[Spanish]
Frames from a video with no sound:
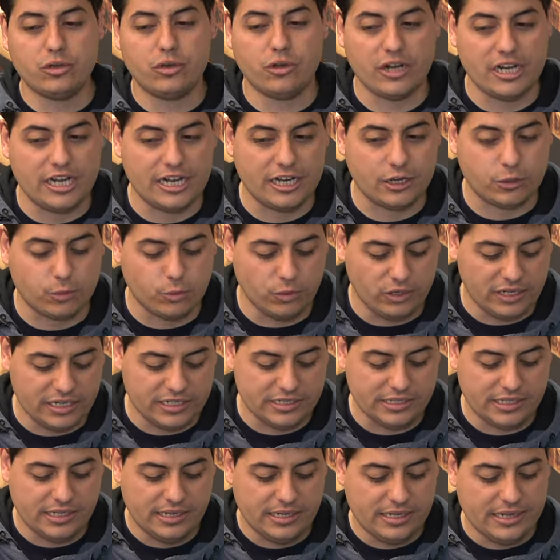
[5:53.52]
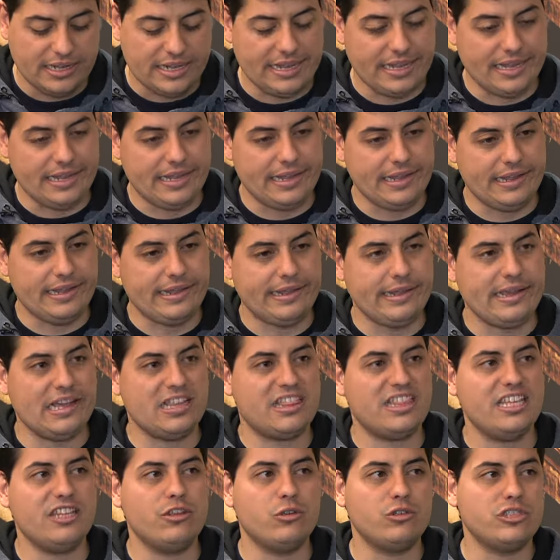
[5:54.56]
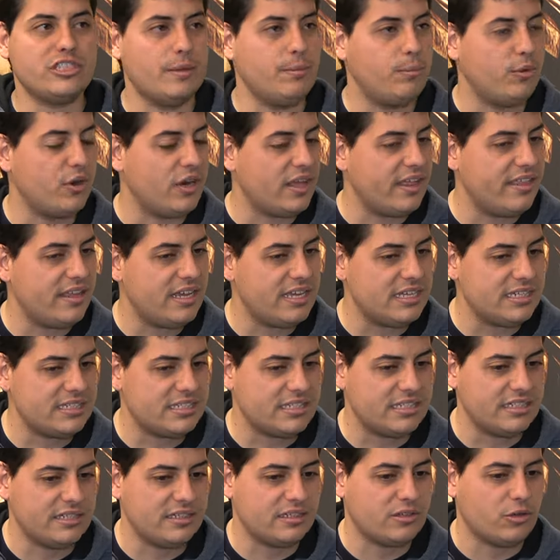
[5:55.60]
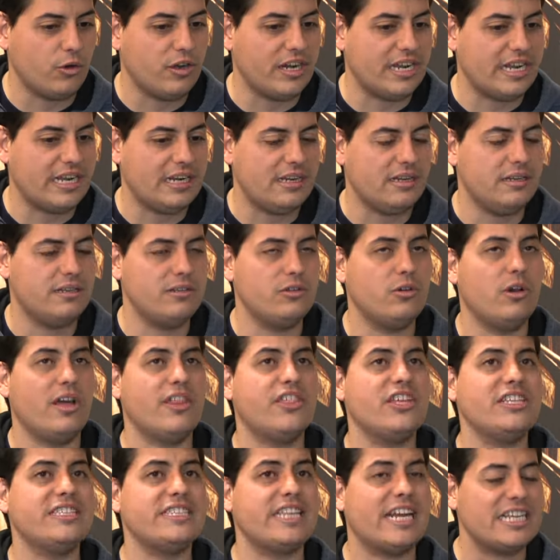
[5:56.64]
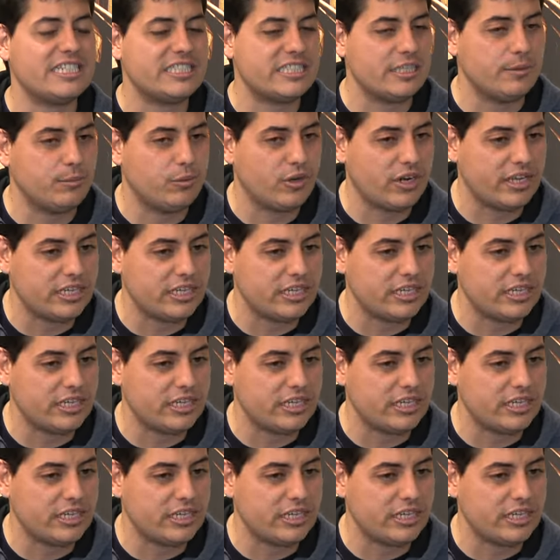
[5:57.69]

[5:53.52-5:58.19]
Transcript: el Hércules. Eh, hace dos temporadas con el... no, hace tres temporadas,